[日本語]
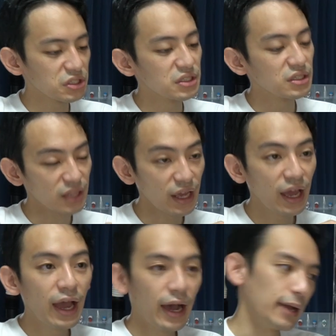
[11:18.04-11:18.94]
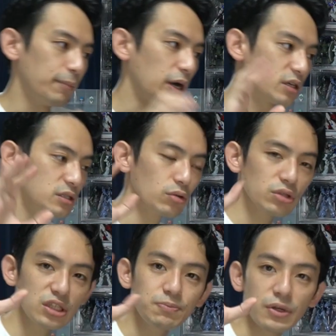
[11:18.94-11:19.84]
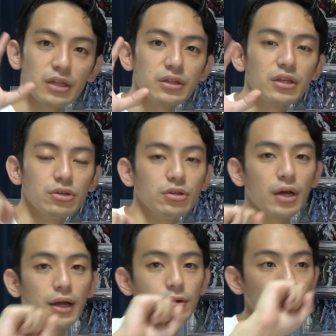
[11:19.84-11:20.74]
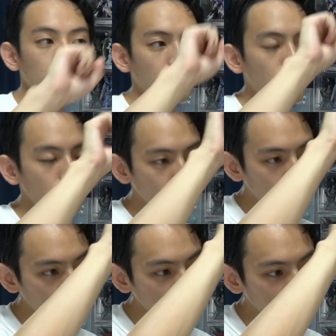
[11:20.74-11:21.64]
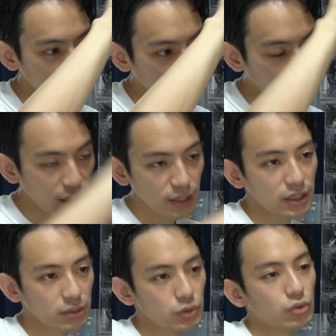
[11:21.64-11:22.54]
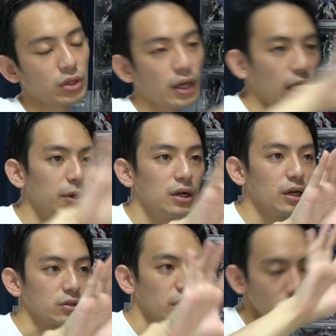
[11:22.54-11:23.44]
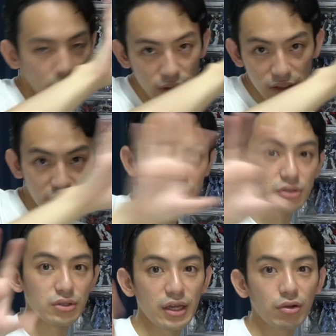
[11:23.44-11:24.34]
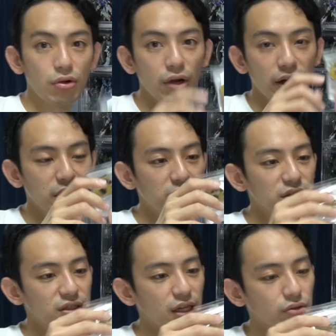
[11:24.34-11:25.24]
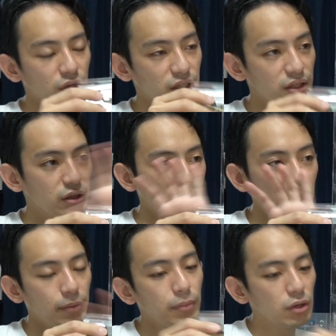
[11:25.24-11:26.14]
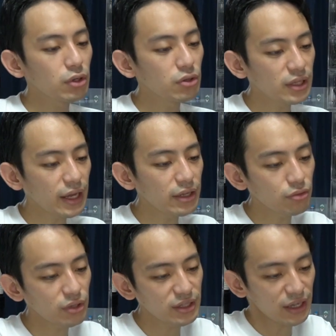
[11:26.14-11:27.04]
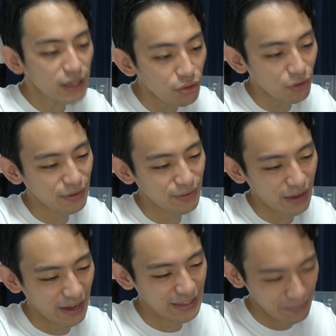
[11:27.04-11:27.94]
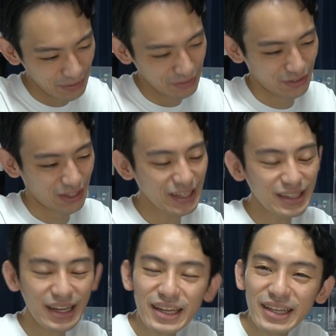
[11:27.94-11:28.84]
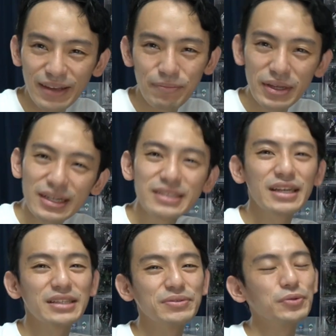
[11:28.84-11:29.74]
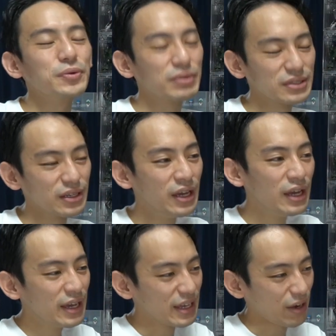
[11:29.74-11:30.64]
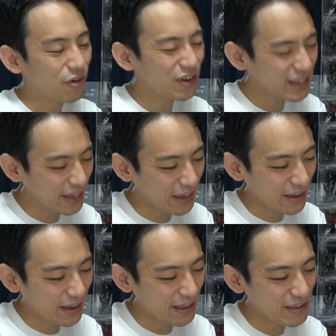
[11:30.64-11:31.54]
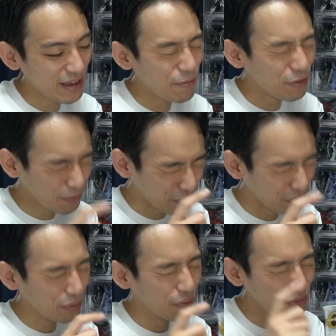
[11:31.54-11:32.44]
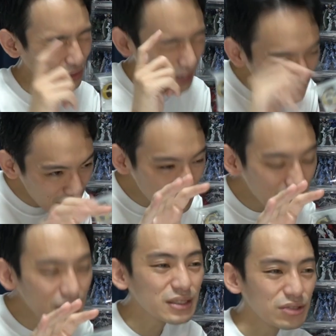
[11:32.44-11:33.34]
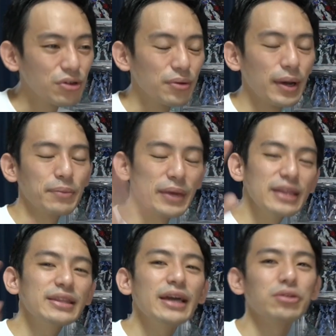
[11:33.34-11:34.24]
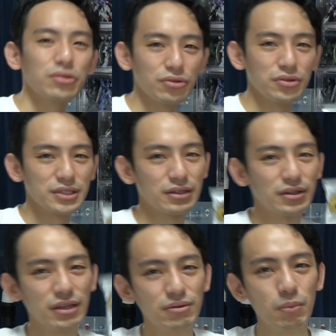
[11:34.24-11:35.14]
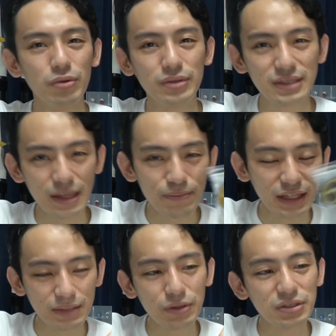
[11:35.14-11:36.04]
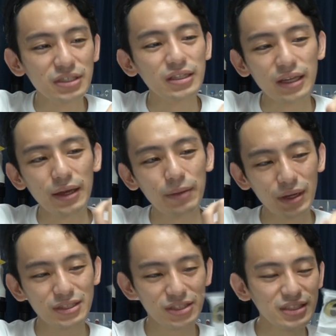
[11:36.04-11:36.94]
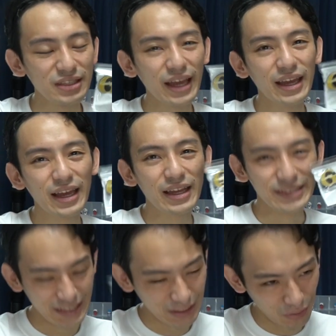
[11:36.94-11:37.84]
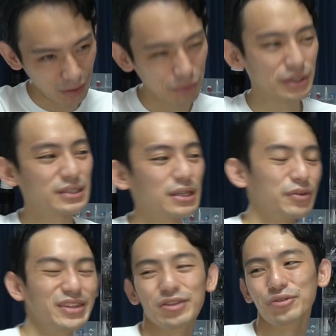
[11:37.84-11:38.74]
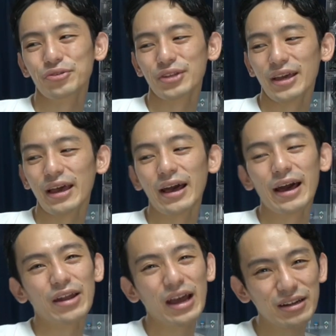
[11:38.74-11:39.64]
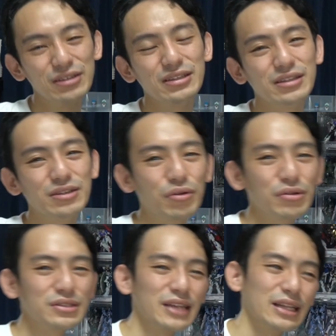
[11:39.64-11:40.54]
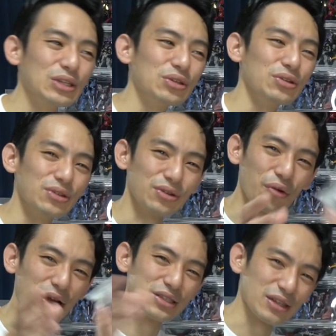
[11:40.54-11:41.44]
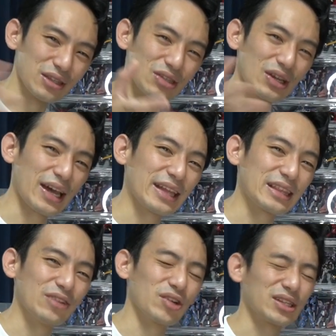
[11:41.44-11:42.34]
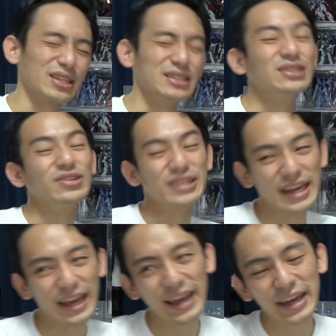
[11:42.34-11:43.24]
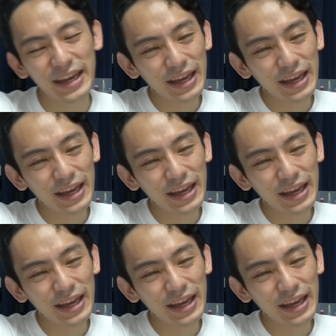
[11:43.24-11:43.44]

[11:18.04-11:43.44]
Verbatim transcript: シリーズですね。はいまあ、アクリルロゴディスプレイっていうあのもう本当にですねガンダムとか仮面ライダーとかいろんなシリーズのねこうアクリルスタンドが出てて、まあ、これのタイトルだけのアイテムというか な, なかなかね珍しいアイテムだと思います。いやこれねいや僕もこれ本当ガンダムシリーズ の, あのメインタイトルの作品はもう全部集めるようにしてて、まあ、ついにねG のレコンギスタも来たということであのアクリルロゴスタンドコレクションがガーって広がってるんですよね。